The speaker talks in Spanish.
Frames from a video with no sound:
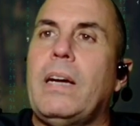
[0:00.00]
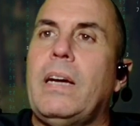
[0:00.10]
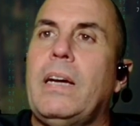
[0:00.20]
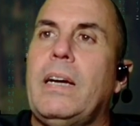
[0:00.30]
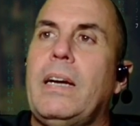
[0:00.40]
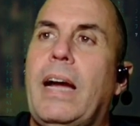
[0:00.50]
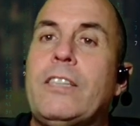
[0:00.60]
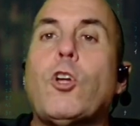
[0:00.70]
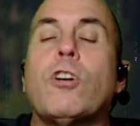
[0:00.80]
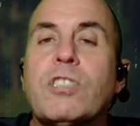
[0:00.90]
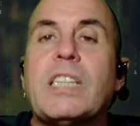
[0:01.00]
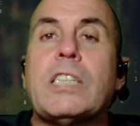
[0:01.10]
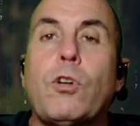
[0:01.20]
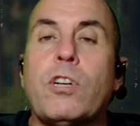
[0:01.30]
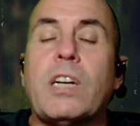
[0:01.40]
eh, entornos de
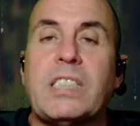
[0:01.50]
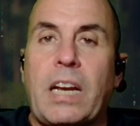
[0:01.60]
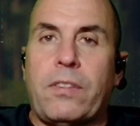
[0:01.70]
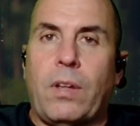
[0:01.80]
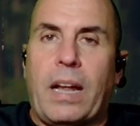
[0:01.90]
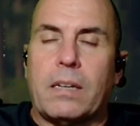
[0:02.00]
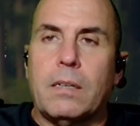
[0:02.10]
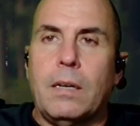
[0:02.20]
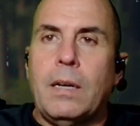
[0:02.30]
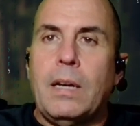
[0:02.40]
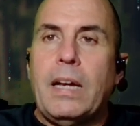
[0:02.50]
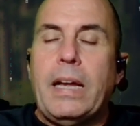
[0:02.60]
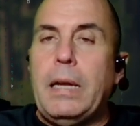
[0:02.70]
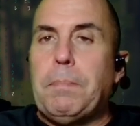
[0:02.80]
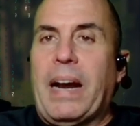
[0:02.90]
escritorio que seleccionar.
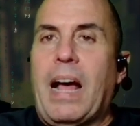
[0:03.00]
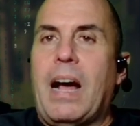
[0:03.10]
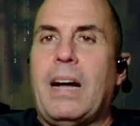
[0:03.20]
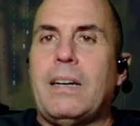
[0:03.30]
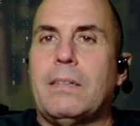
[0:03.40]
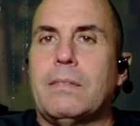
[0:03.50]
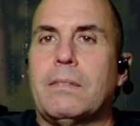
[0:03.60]
Y para,